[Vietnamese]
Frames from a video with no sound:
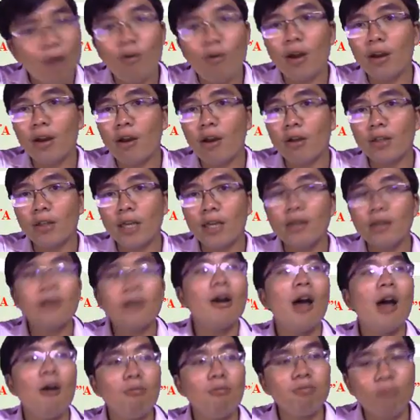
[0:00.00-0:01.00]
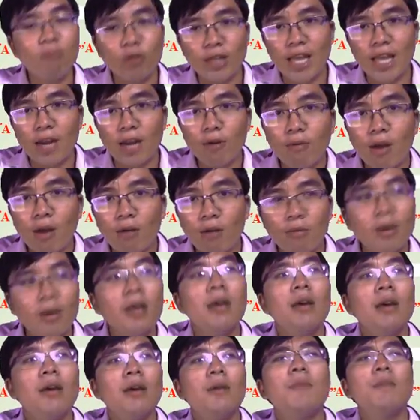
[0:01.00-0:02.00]
mày học lâu hơn nó tí, nó học một tiếng đúng
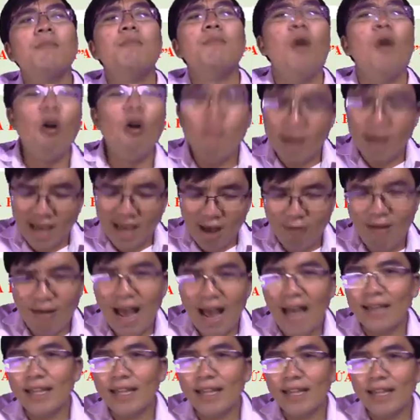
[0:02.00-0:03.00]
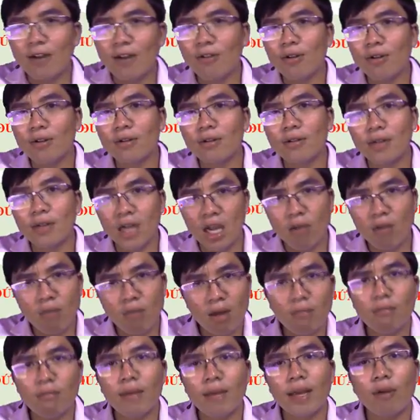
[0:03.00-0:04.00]
không? Bố mày học hai tiếng luôn
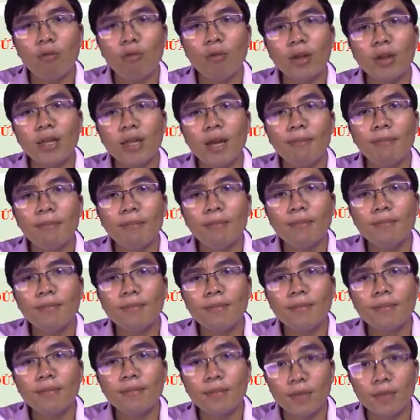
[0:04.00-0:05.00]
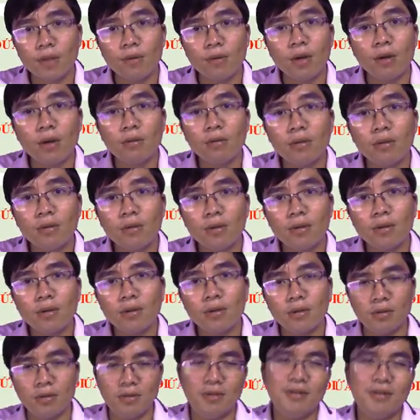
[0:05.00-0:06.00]
nếu mà mày có cái tâm, đúng không?
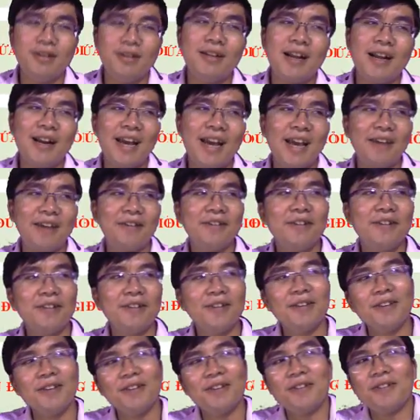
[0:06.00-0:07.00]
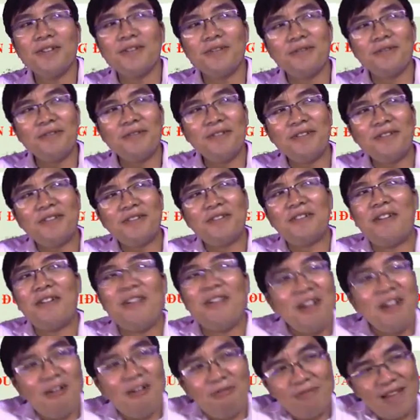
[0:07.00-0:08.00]
Chứ rằng này
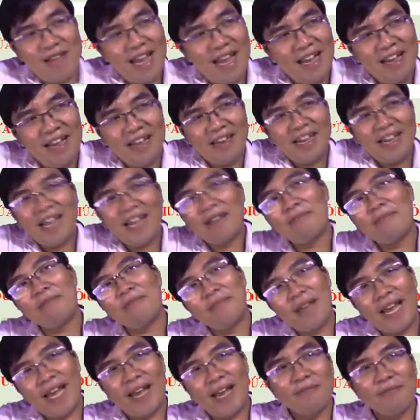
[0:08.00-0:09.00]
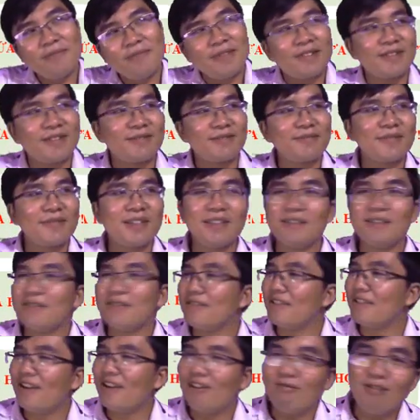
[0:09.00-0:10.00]
nó học nhanh hơn em, em
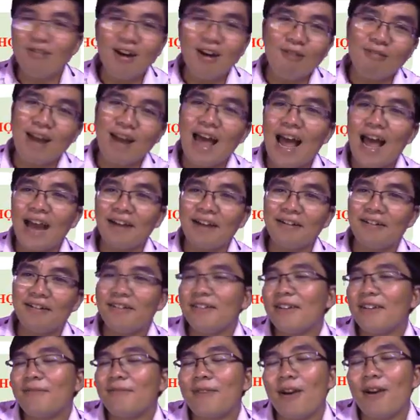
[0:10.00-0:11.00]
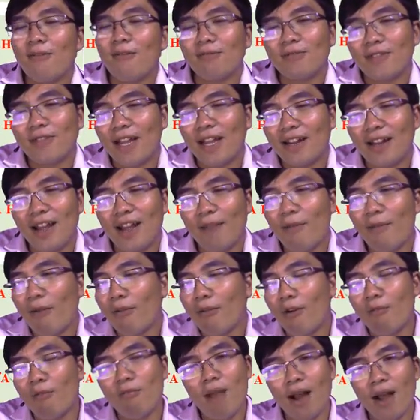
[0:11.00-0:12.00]
không học lại nó, em học thành ra
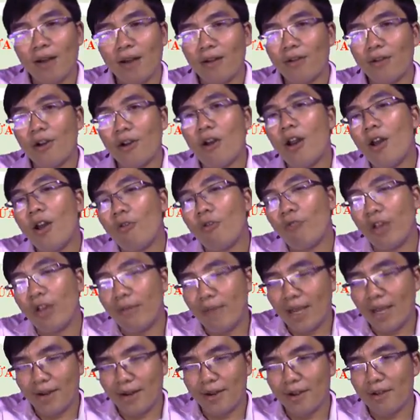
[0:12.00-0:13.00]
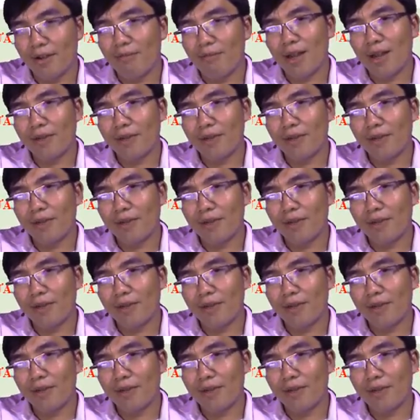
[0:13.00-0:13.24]
em học không bằng nó, đó là ngụy biện